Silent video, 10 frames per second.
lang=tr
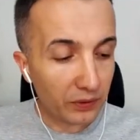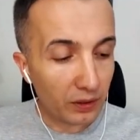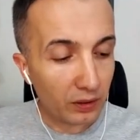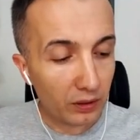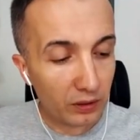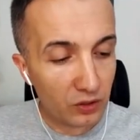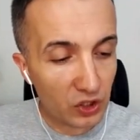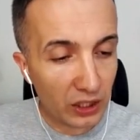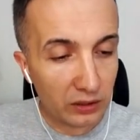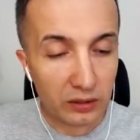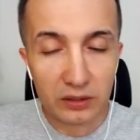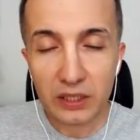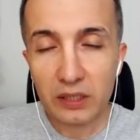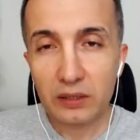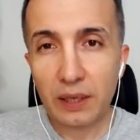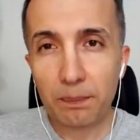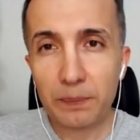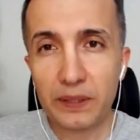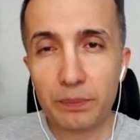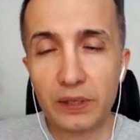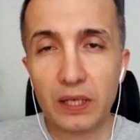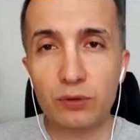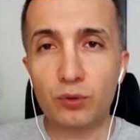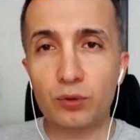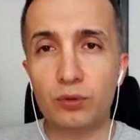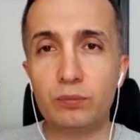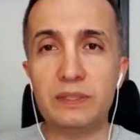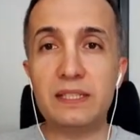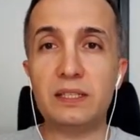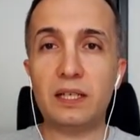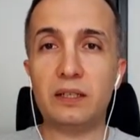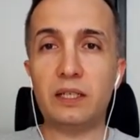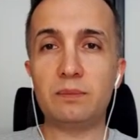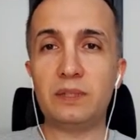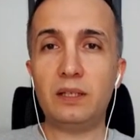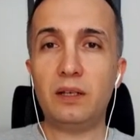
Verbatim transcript: e, canlı yayın yapmayı planlıyorum Instagram'da.